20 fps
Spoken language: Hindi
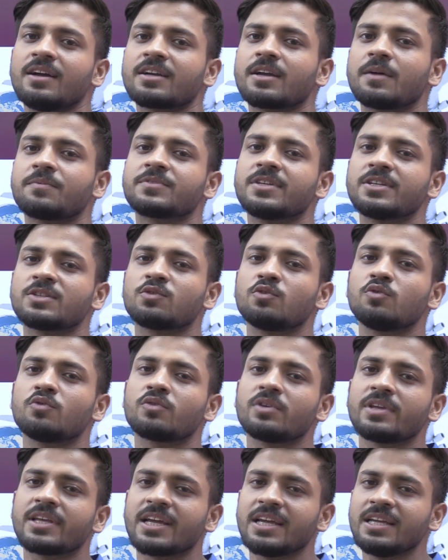कब से शुरू
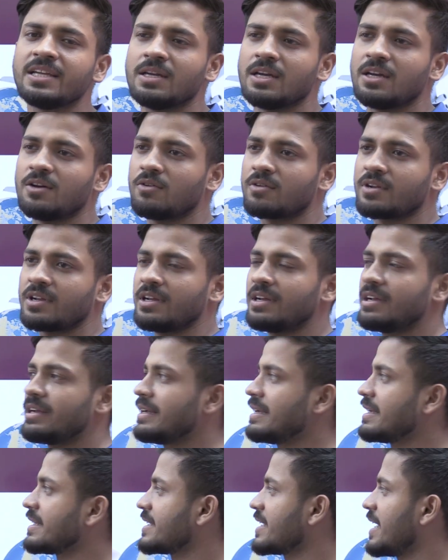की गई और
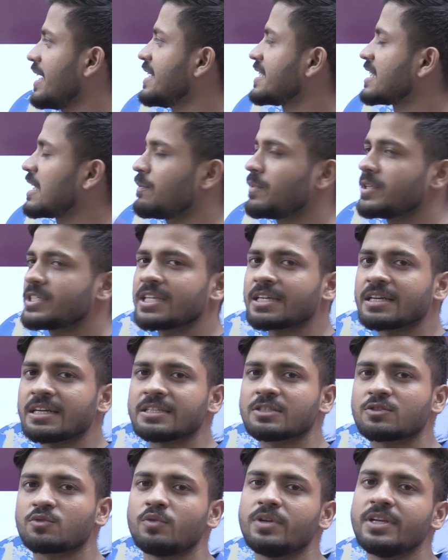क्या इसके पीछे
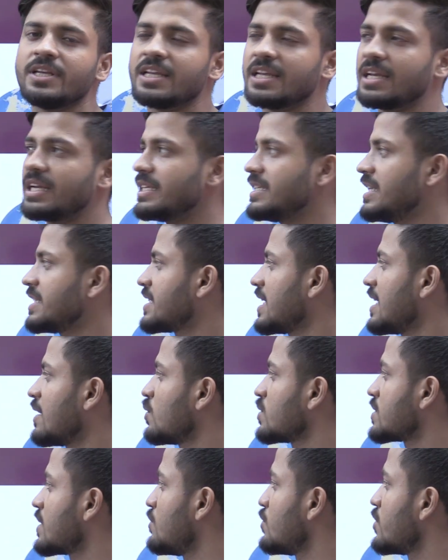का स्टोरी है ये सारा
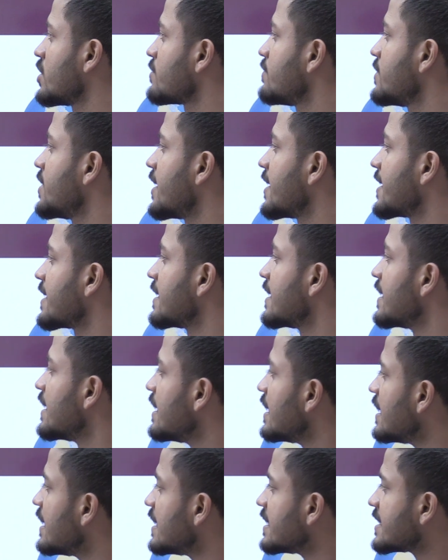कुछ हम लोग इसमें जानेंगे
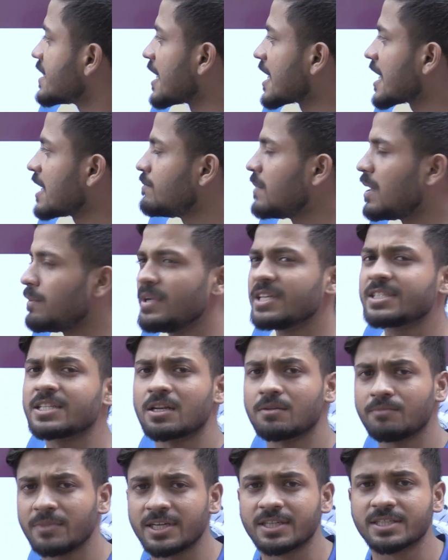सेकेंड में
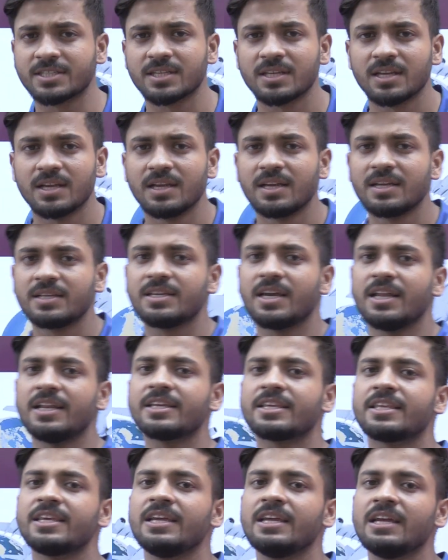मेजरमेंट्स
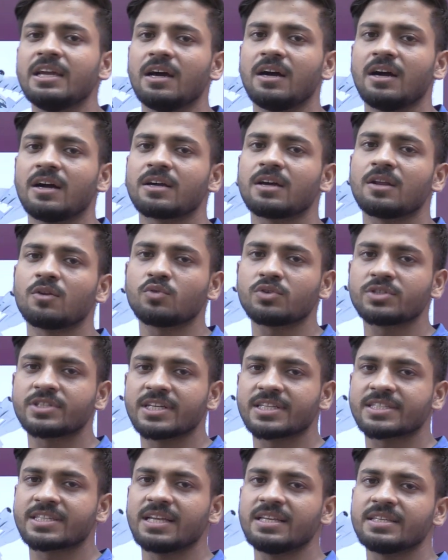यानी कि अगर कुछ
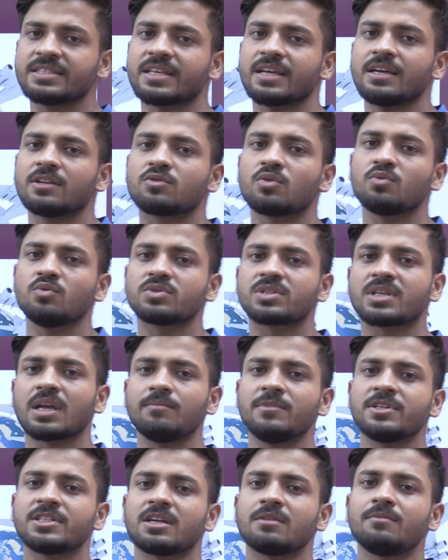डिस्टेंस है तो उसका
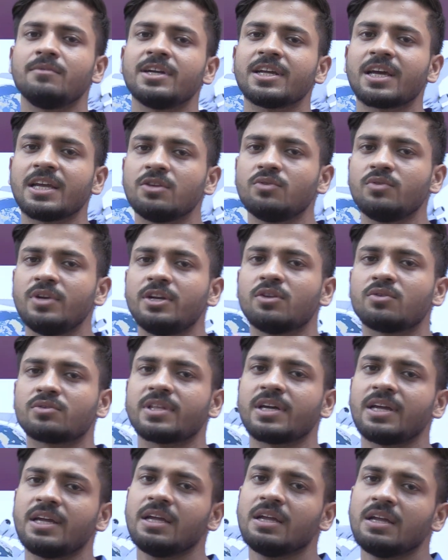मेजरमेंट का यूनिट
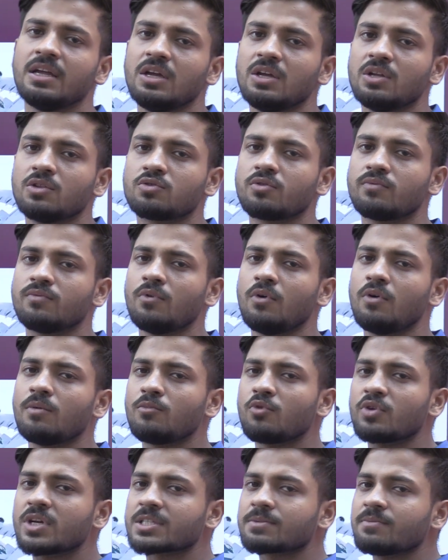होता है तो वो
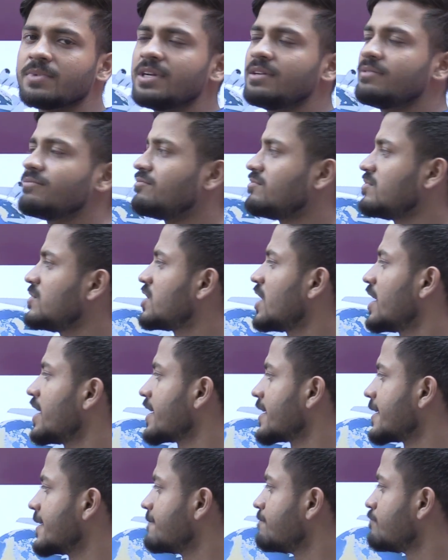हम लोग इसमें
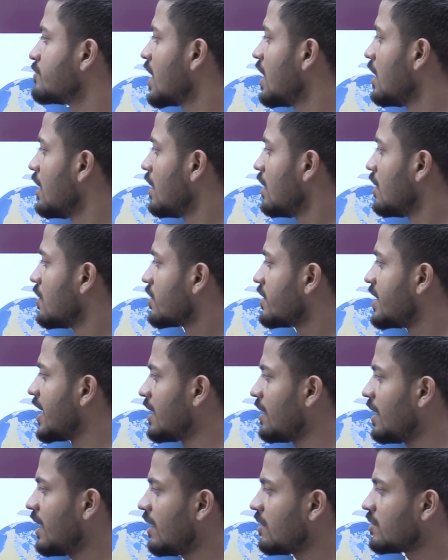जानेंगे
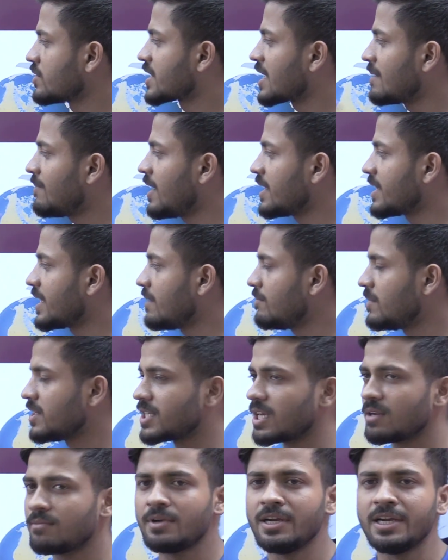देन उसके बाद है
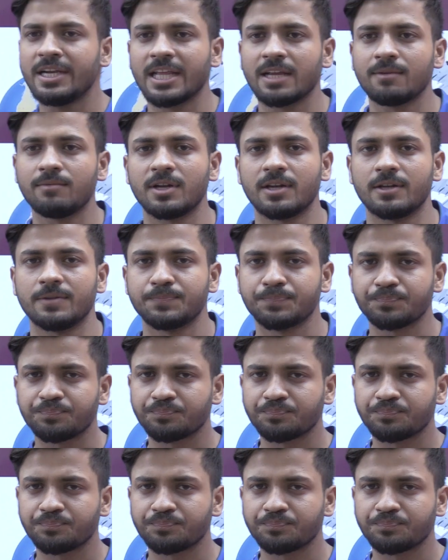मेजरमेंट टेबल